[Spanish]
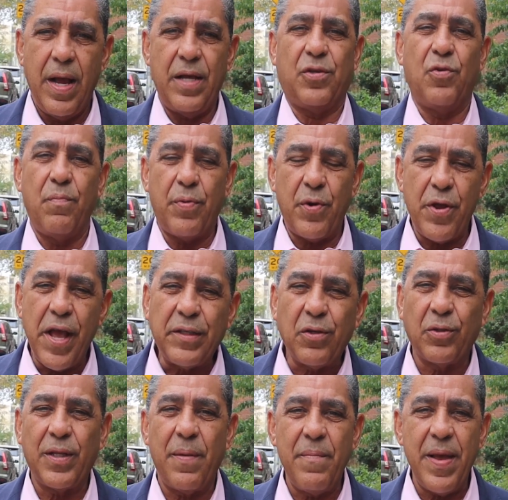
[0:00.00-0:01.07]
Es un
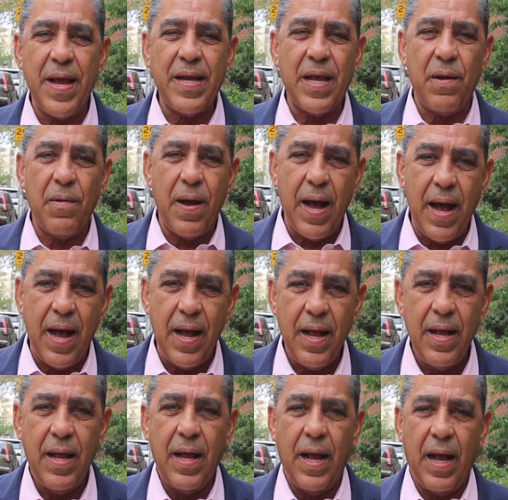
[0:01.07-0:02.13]
proyecto también que va
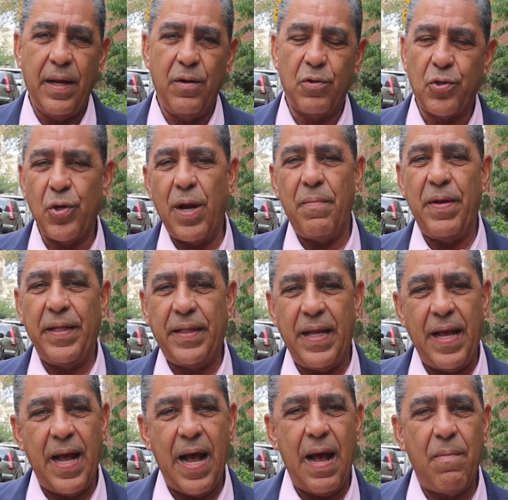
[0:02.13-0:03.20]
eh, no
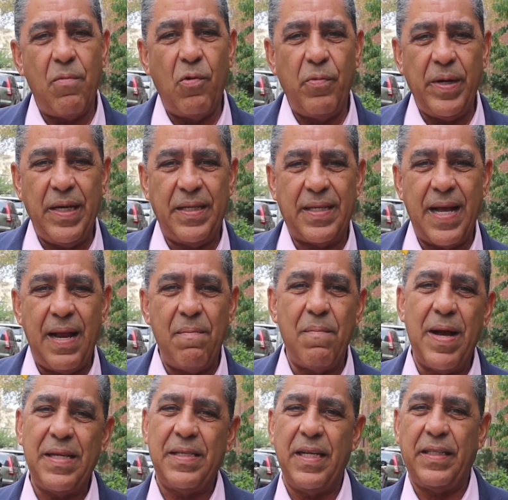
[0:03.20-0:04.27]
solamente a movilizar
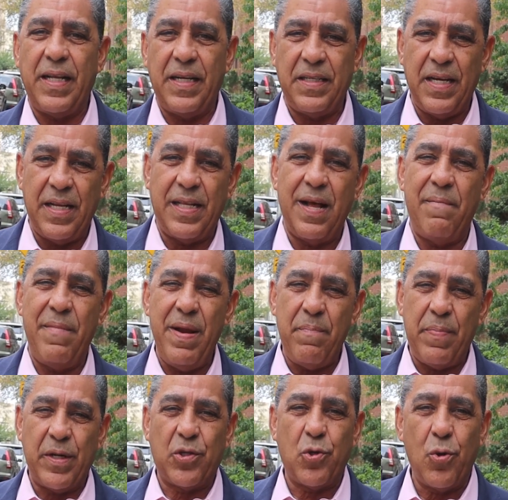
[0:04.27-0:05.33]
más de
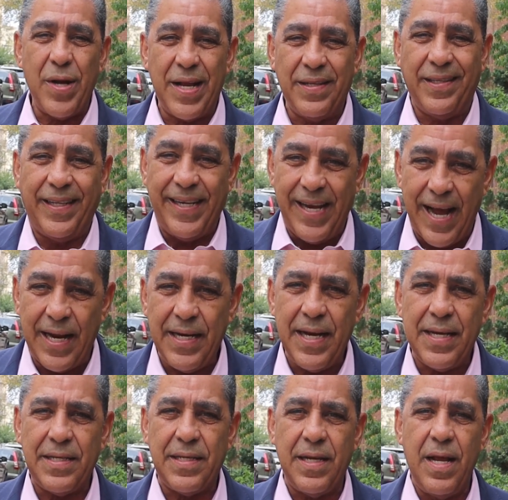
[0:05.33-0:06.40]
300.000 personas
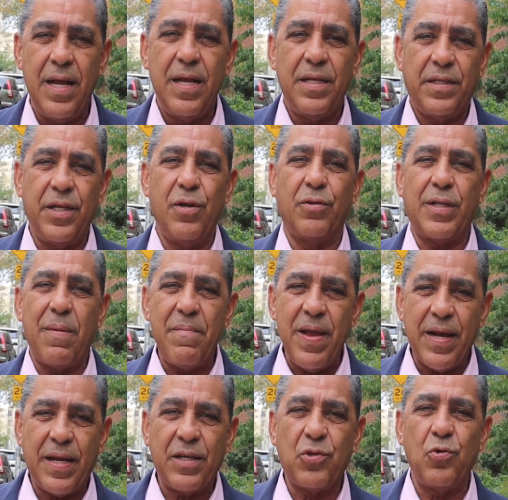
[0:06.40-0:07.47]
diarias, sino
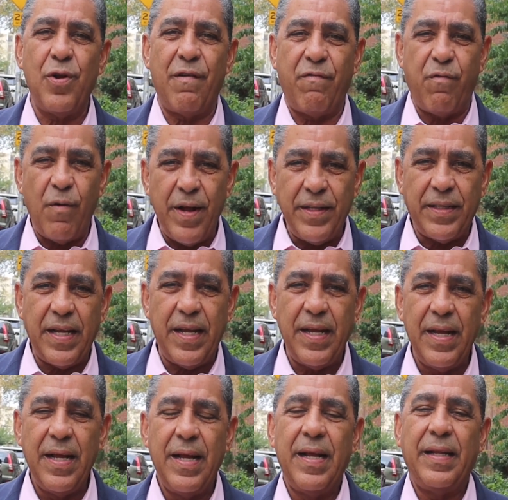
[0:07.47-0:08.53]
también que es una
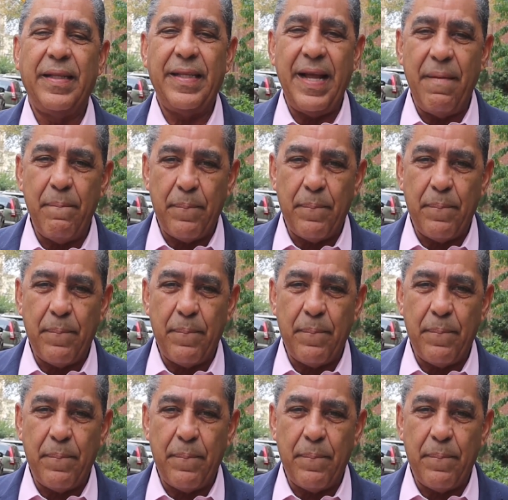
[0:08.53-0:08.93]
fuente de